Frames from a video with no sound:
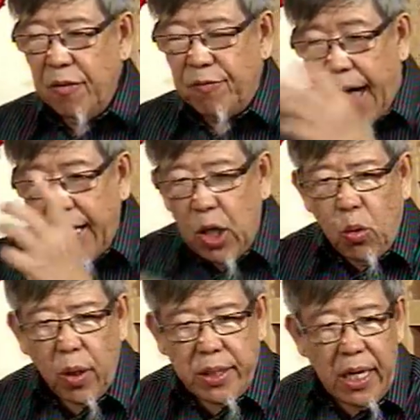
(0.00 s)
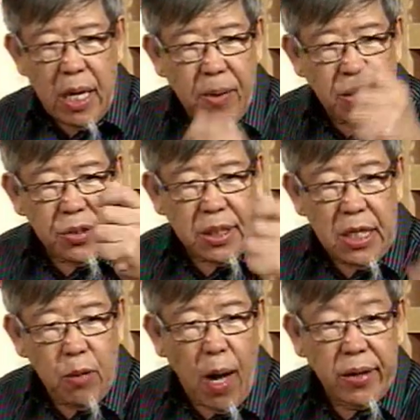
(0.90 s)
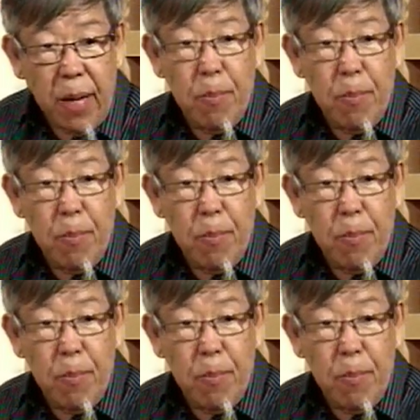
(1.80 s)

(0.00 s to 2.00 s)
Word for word: 反的过程里面就希望人